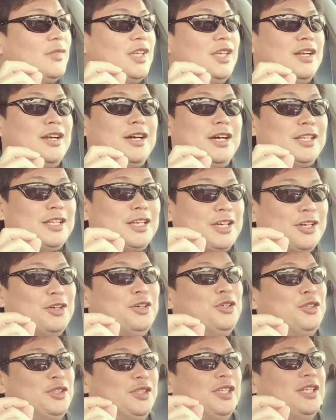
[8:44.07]
이라
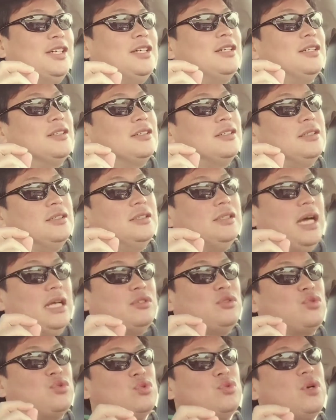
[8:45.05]
하나요? 네, 그
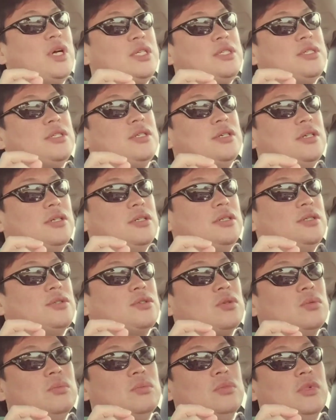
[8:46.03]
아주 주관성을
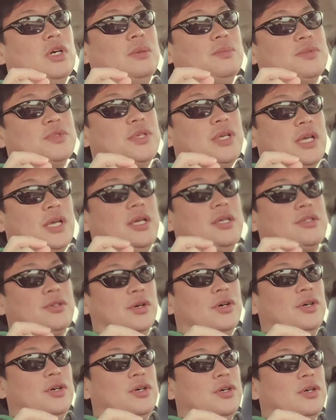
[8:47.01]
좀
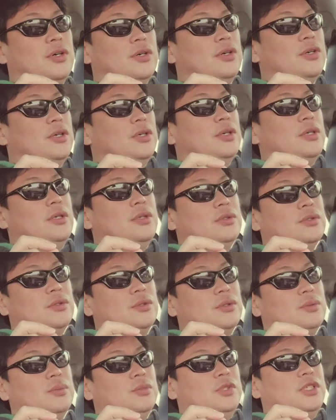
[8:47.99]
없애서
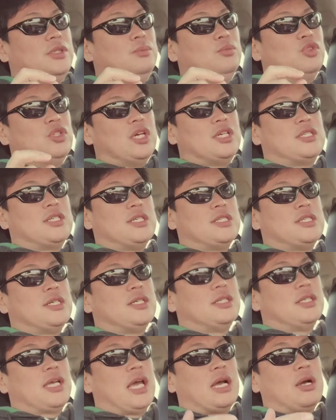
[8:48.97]
좀 이 문항
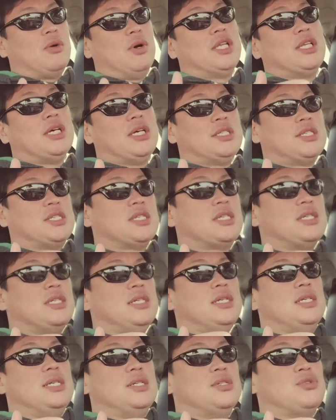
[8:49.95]
제작을 객관화
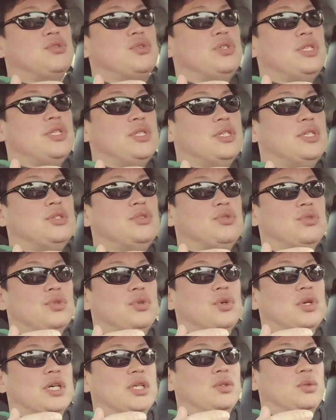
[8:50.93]
시킬 수 있는
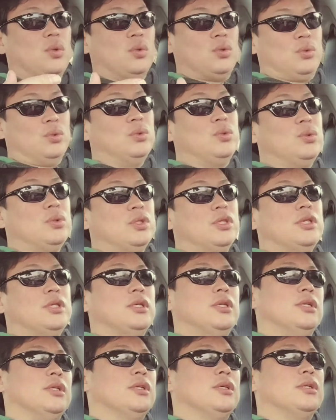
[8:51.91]
유용한 도구
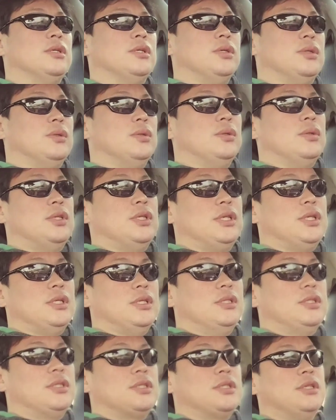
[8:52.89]
그리고
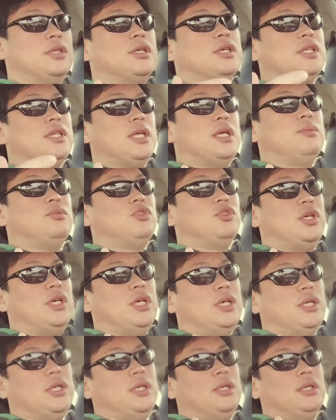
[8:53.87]
이거 그렇기
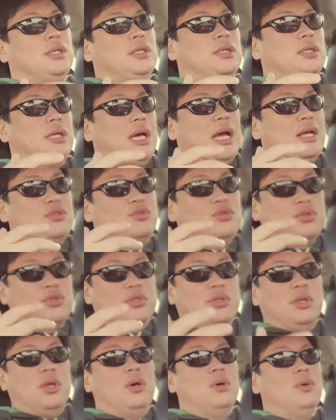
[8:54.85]
때문에 아주
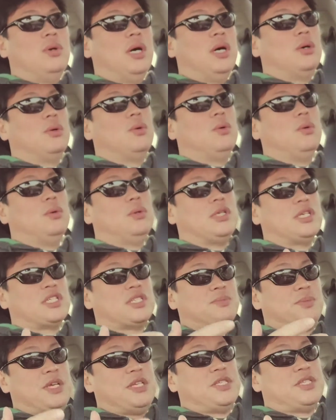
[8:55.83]
슬로우하고
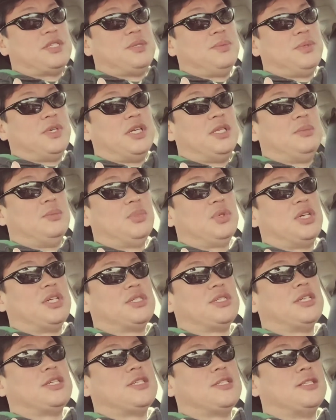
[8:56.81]
익스펜시브한
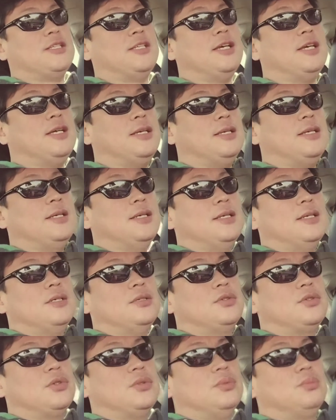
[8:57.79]
프로세스인데
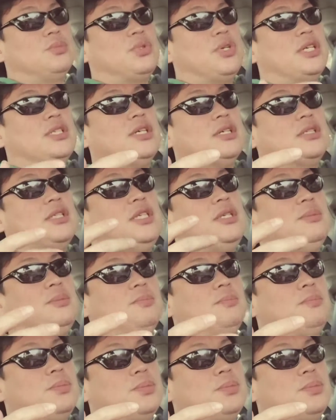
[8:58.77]
좀 프로덕티